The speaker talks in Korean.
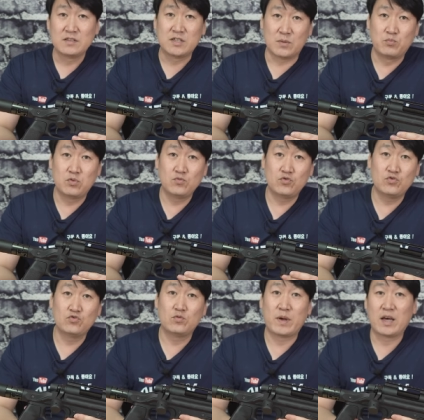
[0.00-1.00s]
제품
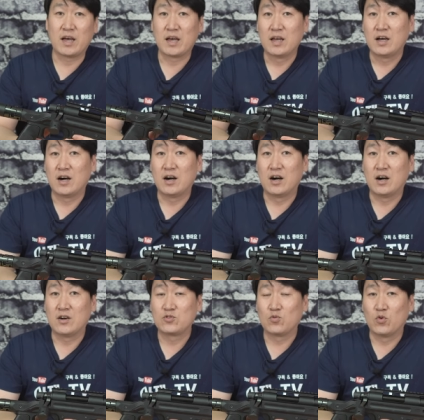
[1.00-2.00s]
수급에
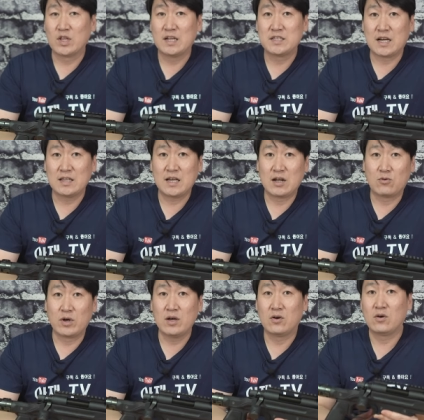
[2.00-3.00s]
어, 좀 원활치
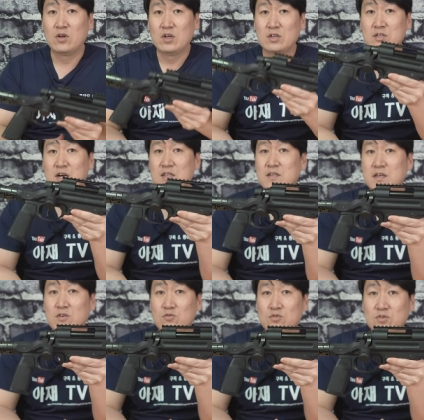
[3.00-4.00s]
않다라고 해요. 저 같은
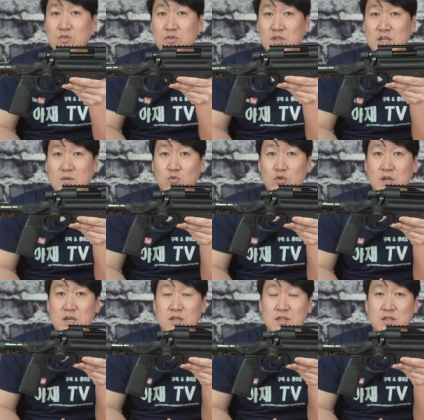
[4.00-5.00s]
경우는
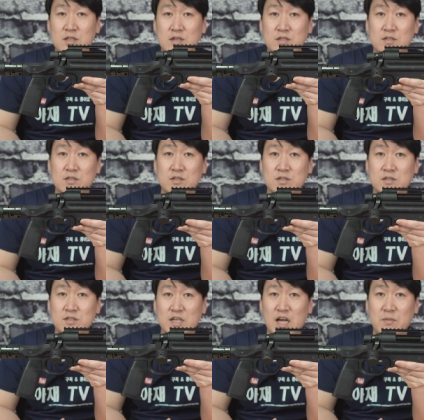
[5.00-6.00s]
일본에 있는
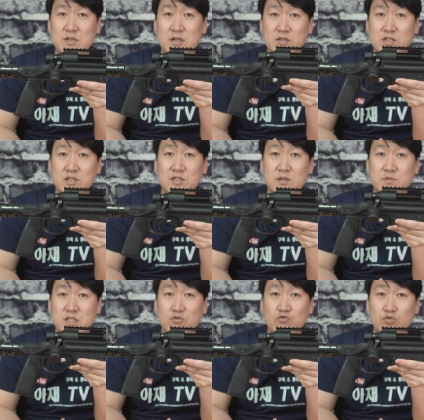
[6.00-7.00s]
샵에서
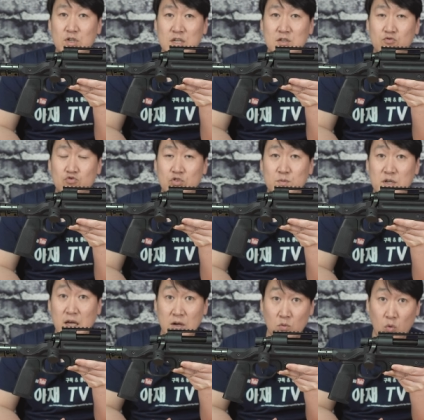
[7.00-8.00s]
직접 직구를 해서
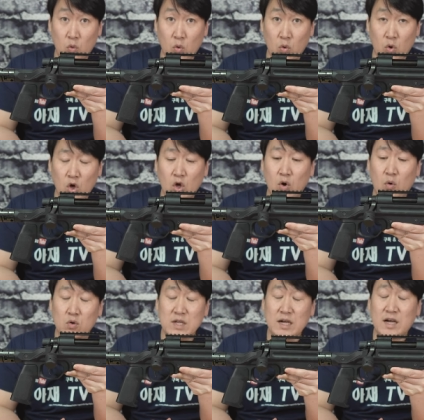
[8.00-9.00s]
구입을 했고
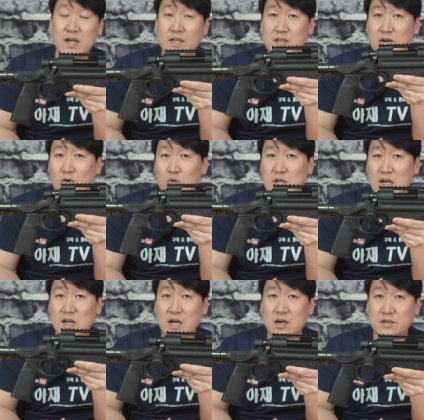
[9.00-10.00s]
오사카에 있는
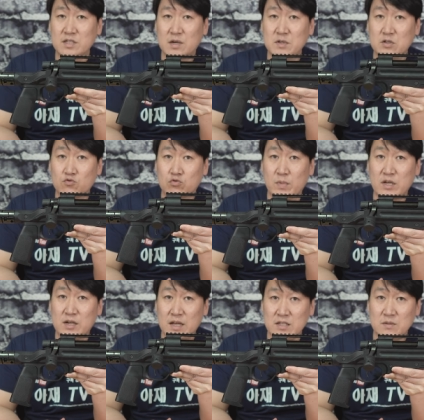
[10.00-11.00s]
오사카 건샵에서
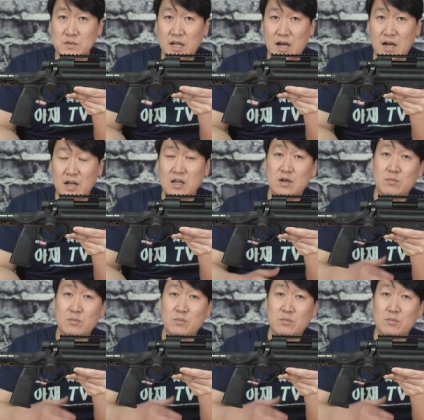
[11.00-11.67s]
구매를 했습니다.